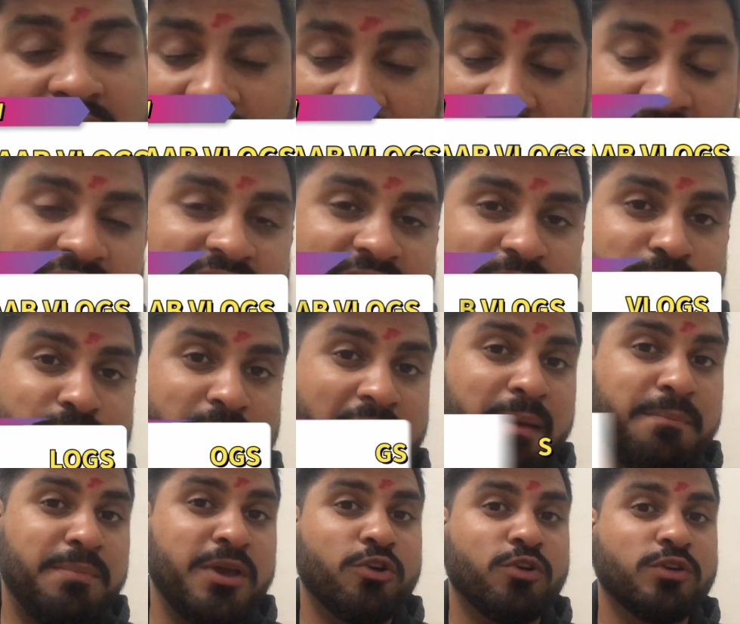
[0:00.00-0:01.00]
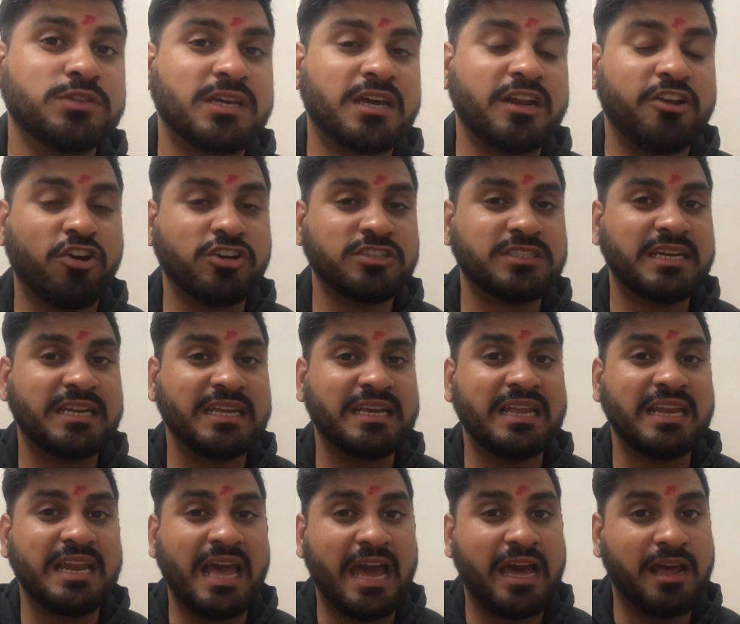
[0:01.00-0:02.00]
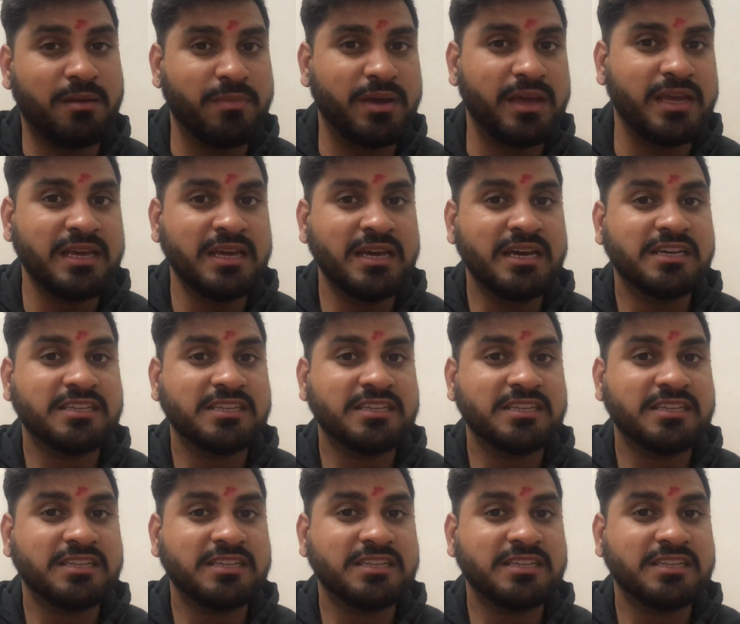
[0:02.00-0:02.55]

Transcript: एंड मैं भी उस क्रियोसिटी की लहर में